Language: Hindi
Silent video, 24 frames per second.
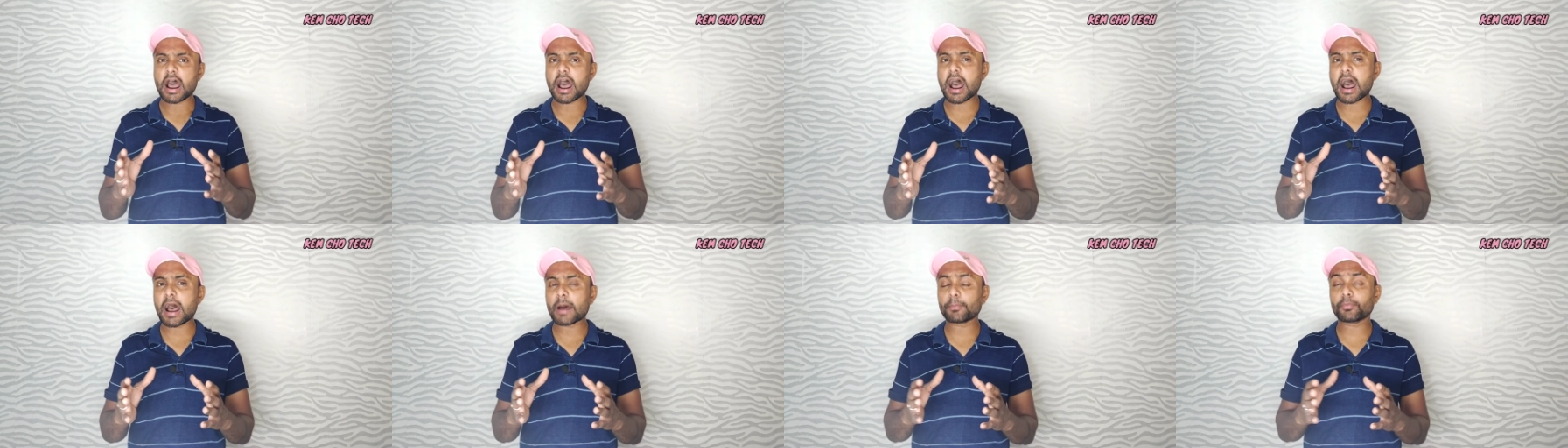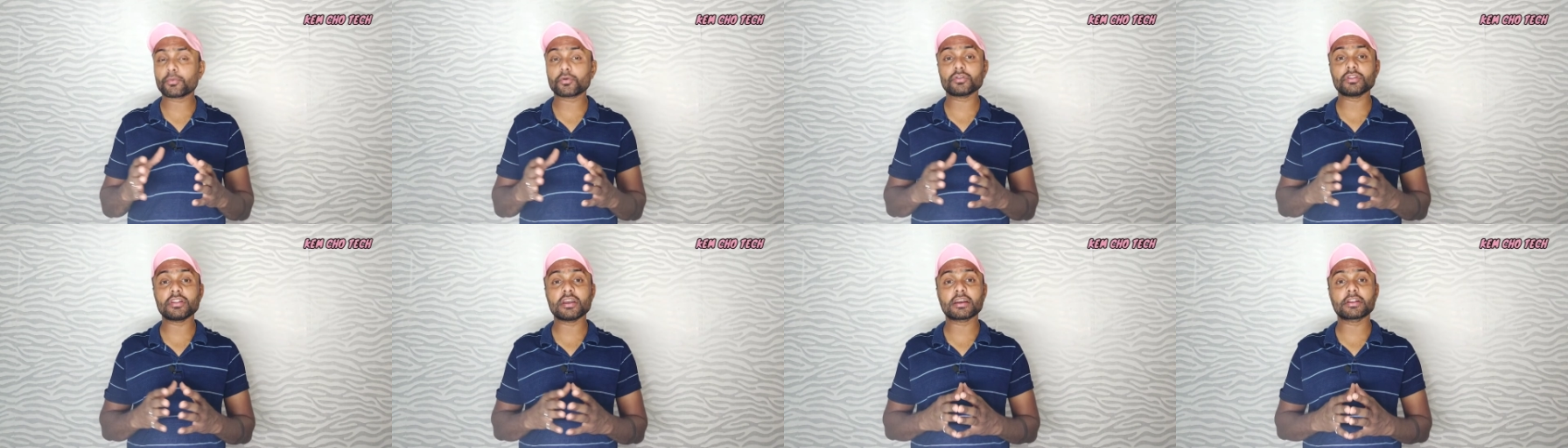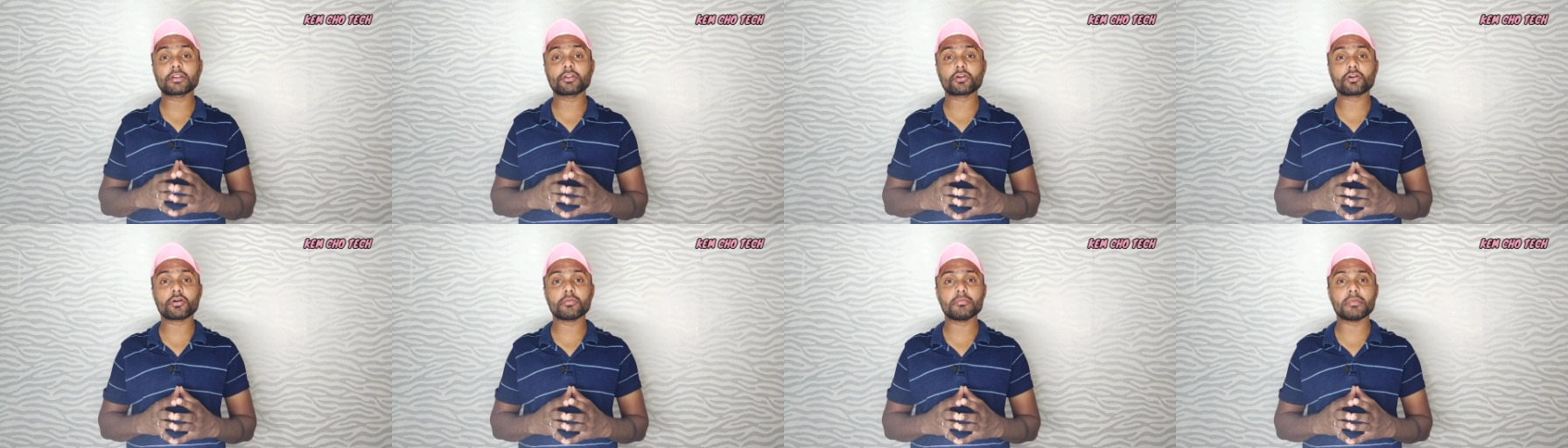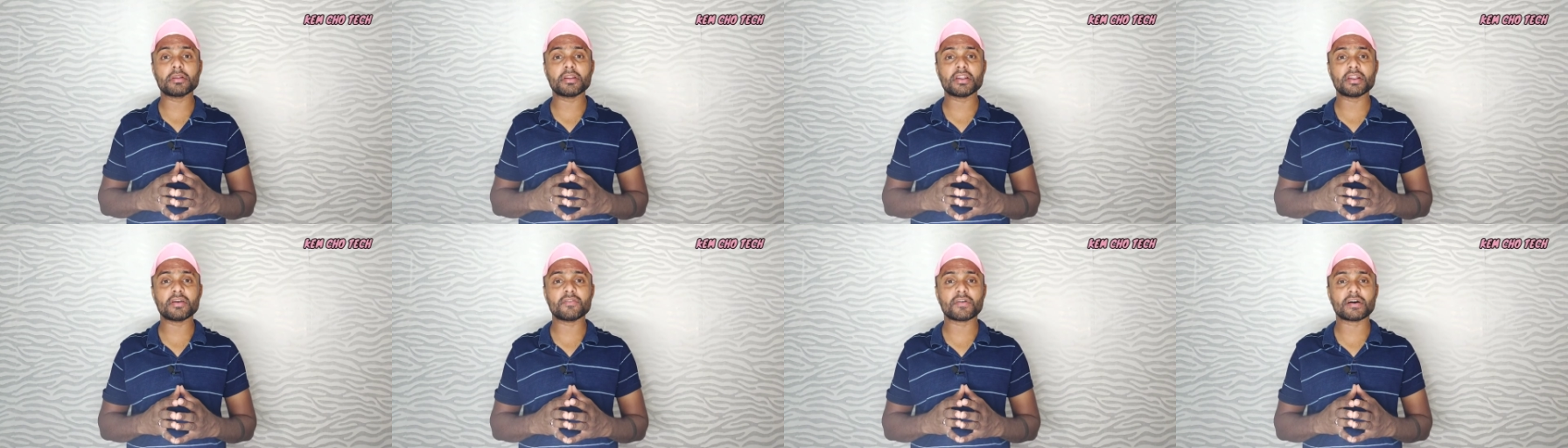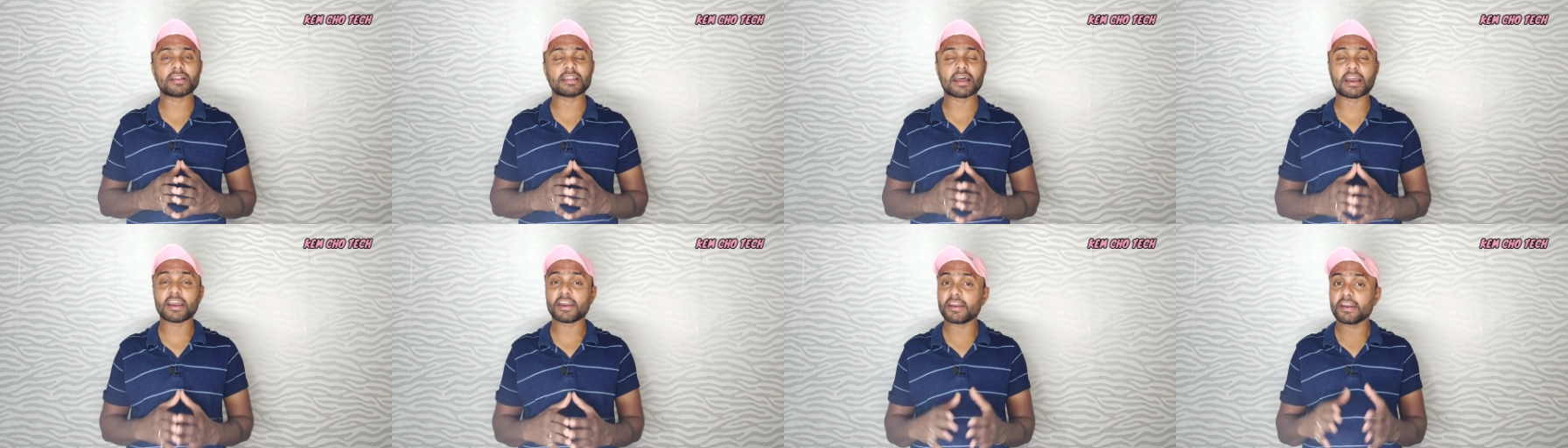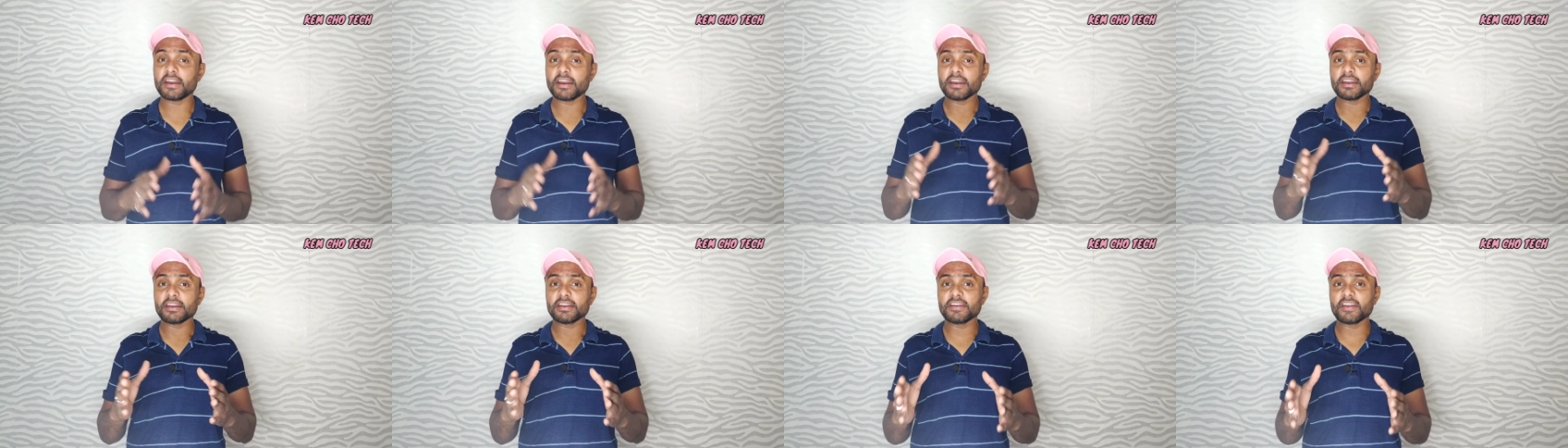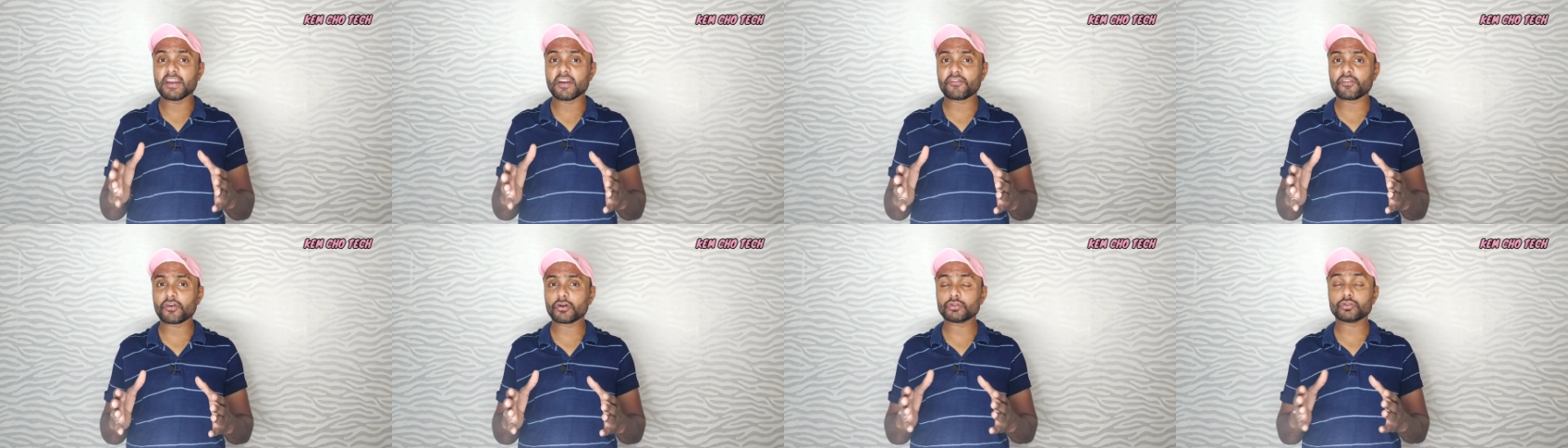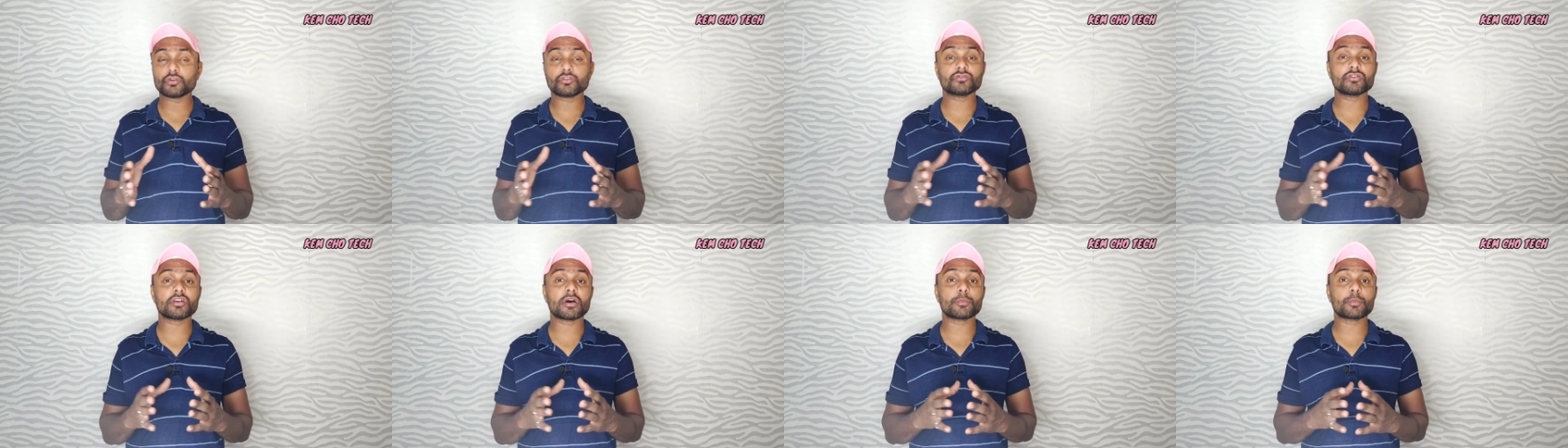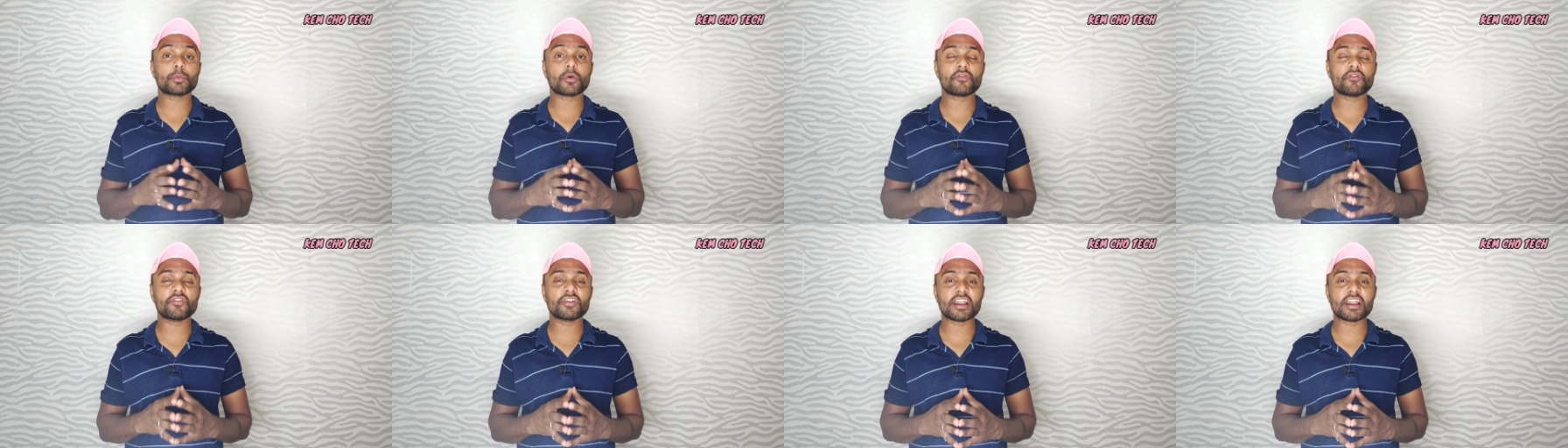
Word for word: आपको देखने को मिलने वाला है ये फोन दोस्तों आपको